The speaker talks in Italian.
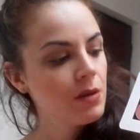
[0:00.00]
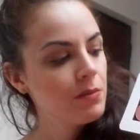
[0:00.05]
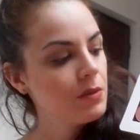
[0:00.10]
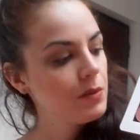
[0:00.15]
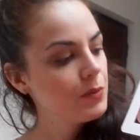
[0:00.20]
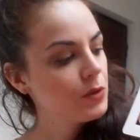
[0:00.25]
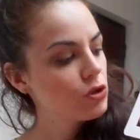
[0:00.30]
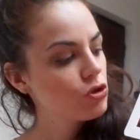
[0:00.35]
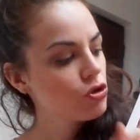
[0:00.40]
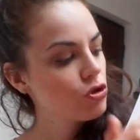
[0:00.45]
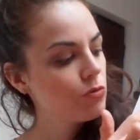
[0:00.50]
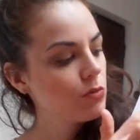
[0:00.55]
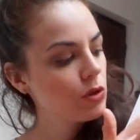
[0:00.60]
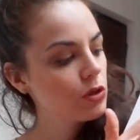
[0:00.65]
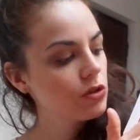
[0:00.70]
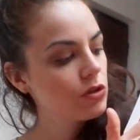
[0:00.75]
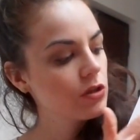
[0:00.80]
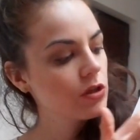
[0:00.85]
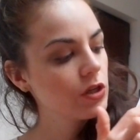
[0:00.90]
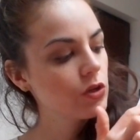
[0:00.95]
Mi piacciono
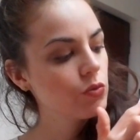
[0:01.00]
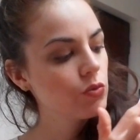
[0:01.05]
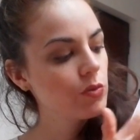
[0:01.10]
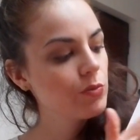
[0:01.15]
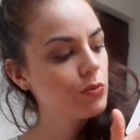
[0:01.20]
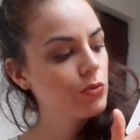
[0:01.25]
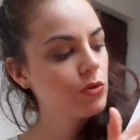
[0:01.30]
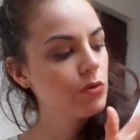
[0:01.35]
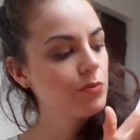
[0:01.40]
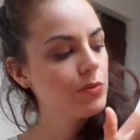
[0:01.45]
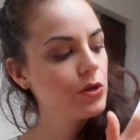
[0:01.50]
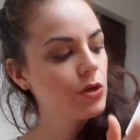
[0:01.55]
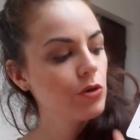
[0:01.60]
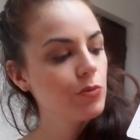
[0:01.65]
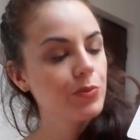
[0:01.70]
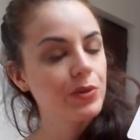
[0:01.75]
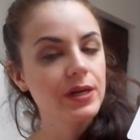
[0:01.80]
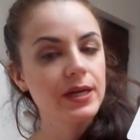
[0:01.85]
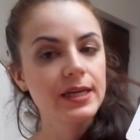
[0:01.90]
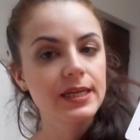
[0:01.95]
molto anche i due puro
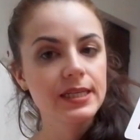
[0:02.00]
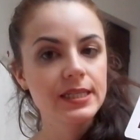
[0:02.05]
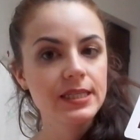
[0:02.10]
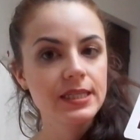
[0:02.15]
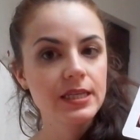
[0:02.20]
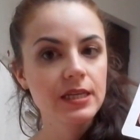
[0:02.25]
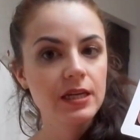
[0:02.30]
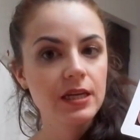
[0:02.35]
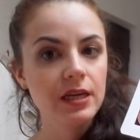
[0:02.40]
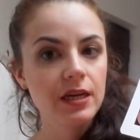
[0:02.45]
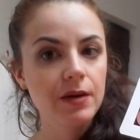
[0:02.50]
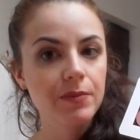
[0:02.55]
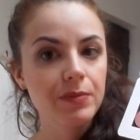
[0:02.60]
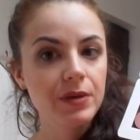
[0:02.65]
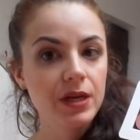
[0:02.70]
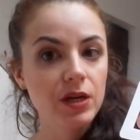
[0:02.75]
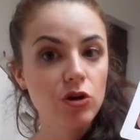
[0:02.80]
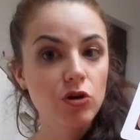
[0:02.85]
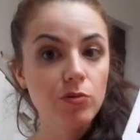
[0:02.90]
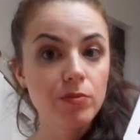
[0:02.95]
bio perché si
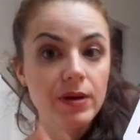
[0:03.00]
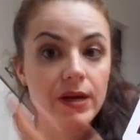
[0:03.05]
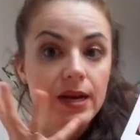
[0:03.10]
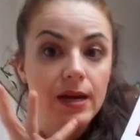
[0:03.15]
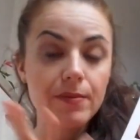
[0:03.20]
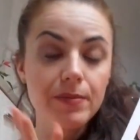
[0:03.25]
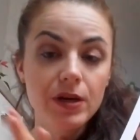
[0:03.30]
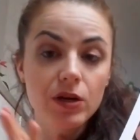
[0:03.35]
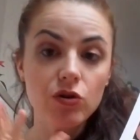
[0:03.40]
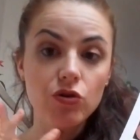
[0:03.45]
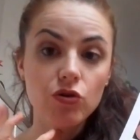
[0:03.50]
abbinano bene al